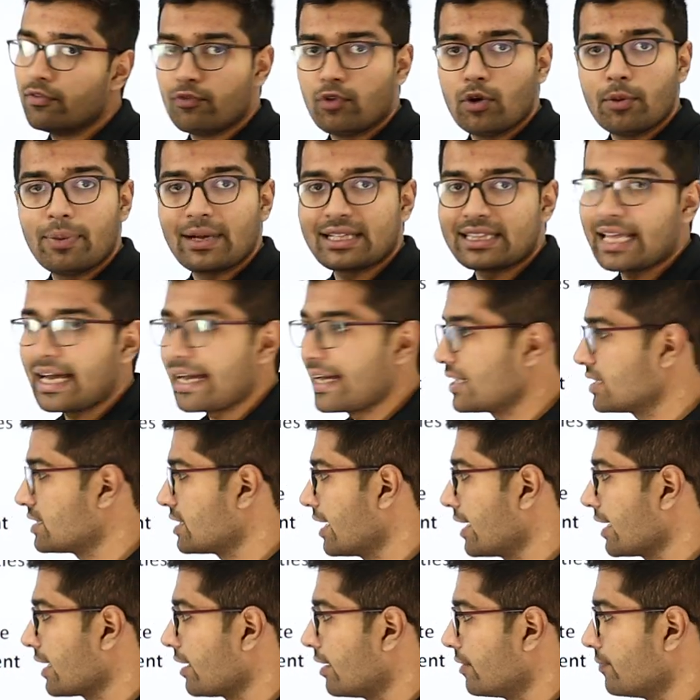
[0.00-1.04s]
वो बताया
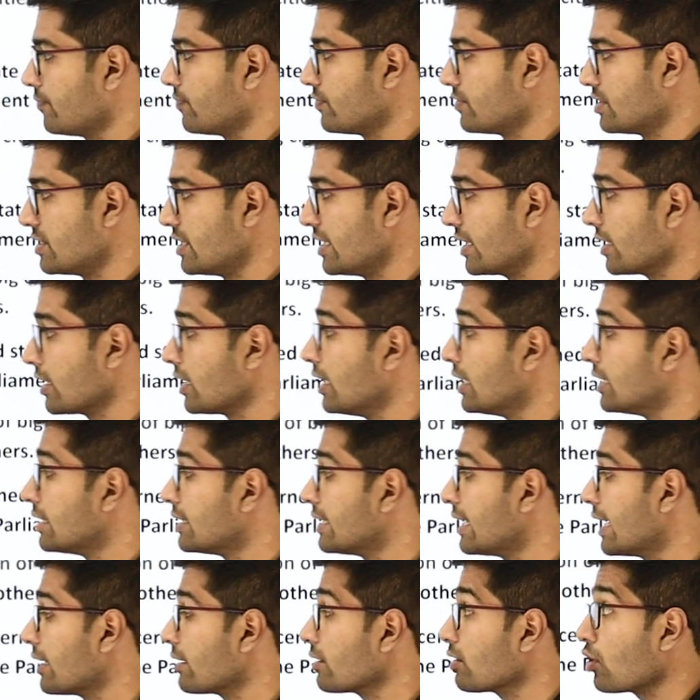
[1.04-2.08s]
जाएगा ठीक
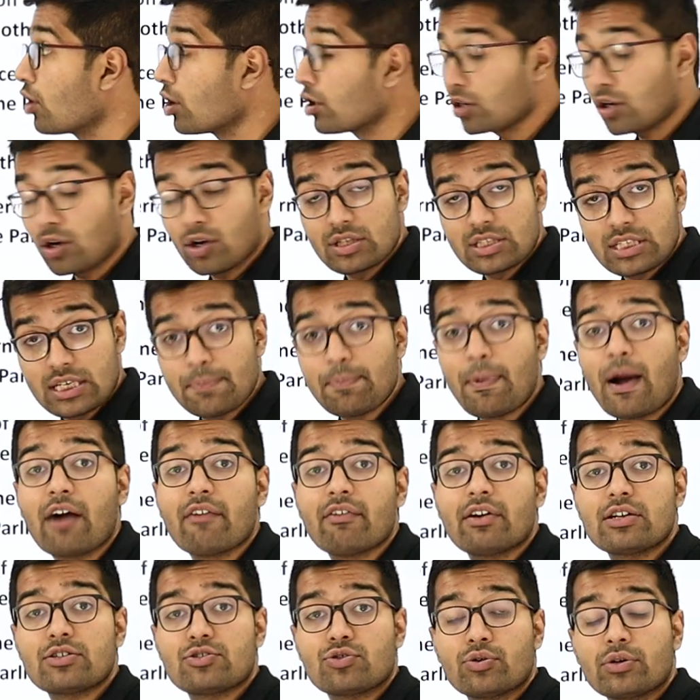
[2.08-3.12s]
देर कौन कौन सी
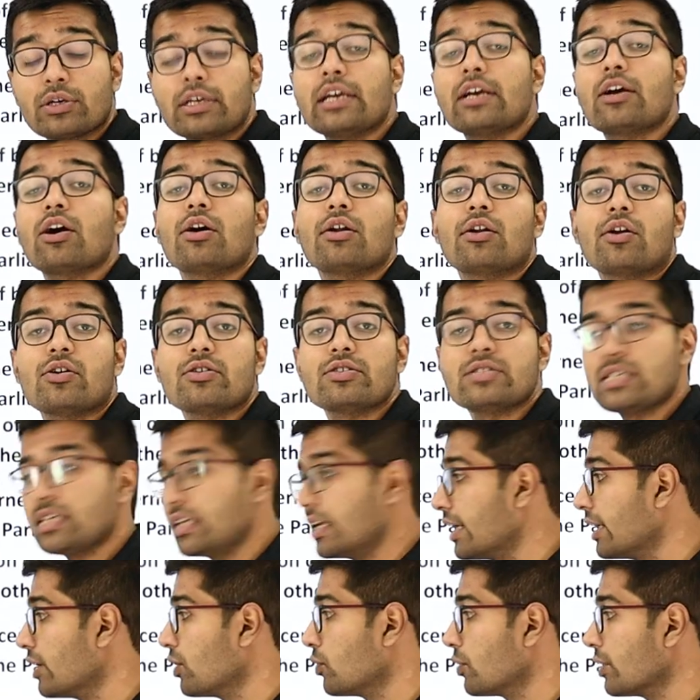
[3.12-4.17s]
पावर्स होंगी कौन कौन सी
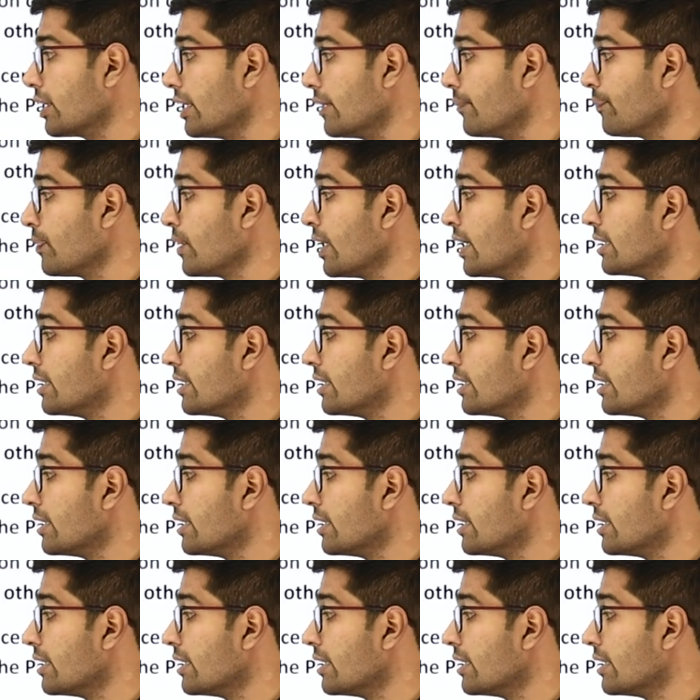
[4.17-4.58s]
नहीं होगी